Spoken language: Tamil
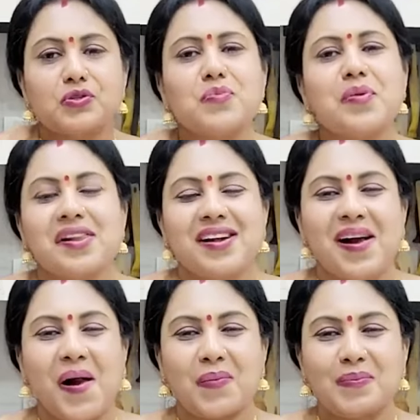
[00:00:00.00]
சூப்பர்
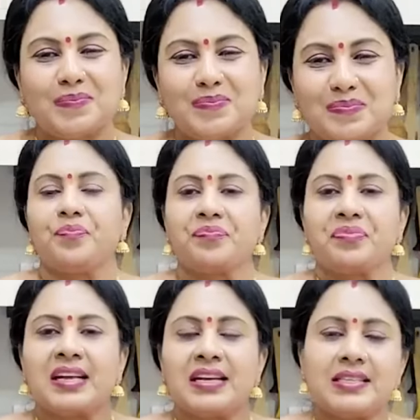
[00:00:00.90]

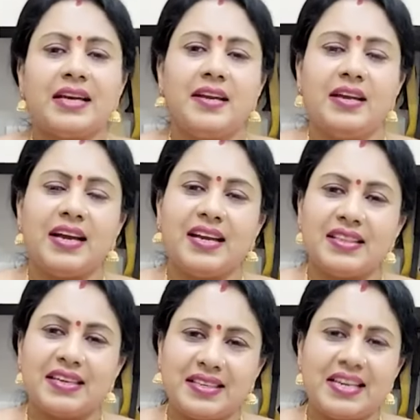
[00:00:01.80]
சரி நீங்கள்
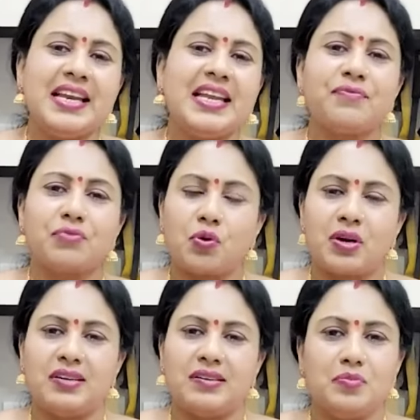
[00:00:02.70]
இந்த த்ரீ லீஃப்
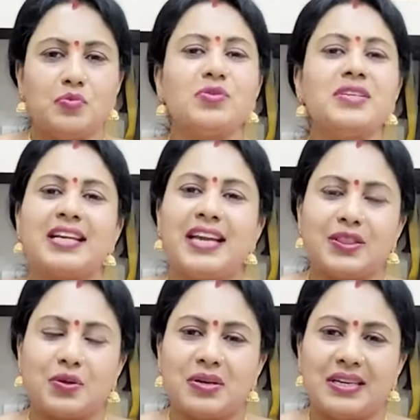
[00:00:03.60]
தொக்கு மூன்று இலை
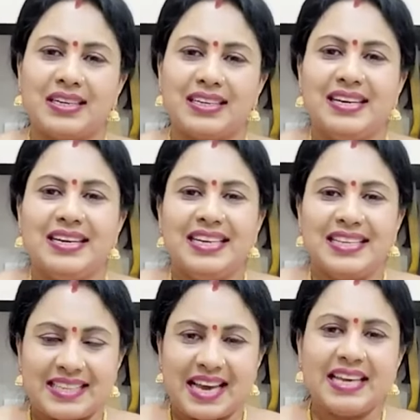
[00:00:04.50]
தொக்கு
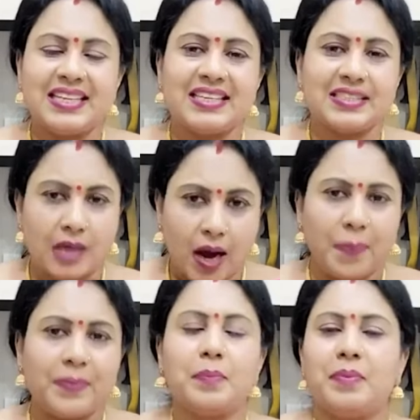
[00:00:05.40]
செய்து
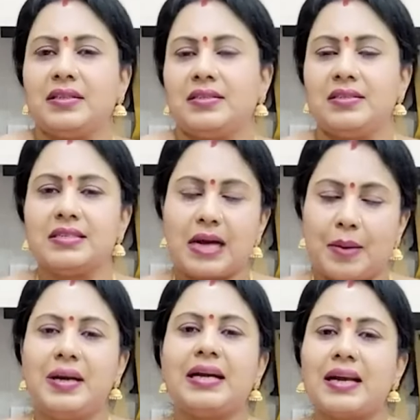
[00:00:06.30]
சாப்பிட்டு பார்த்துட்டு
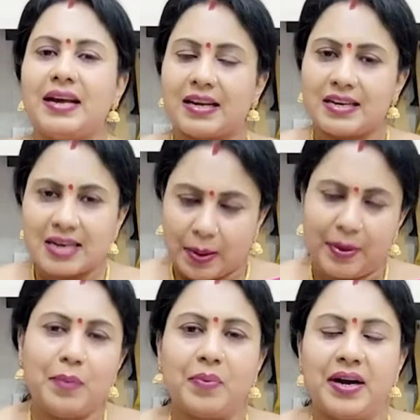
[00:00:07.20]
கமெண்ட்டில் எனக்கு
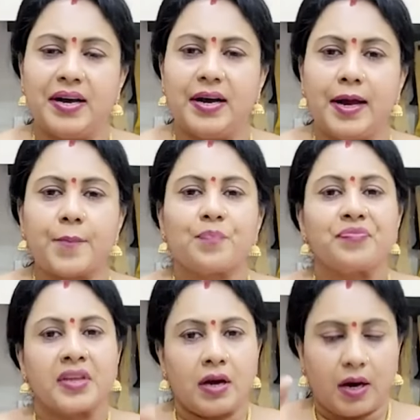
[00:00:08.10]
கமெண்ட் பண்ணுங்கள்
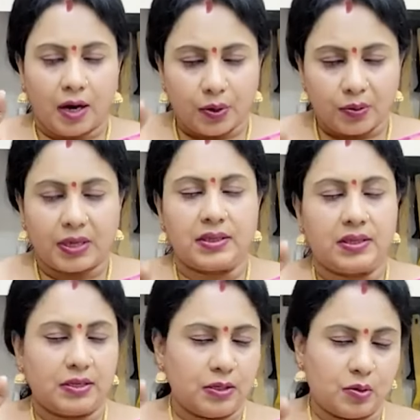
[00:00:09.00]

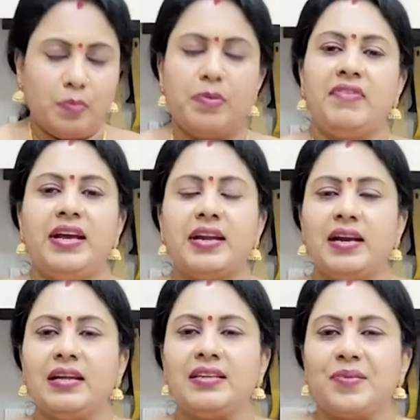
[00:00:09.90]
ஆரோக்கியத்திற்கு ரொம்பவே
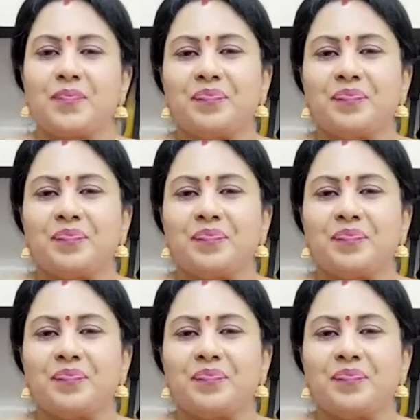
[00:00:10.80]
நல்லது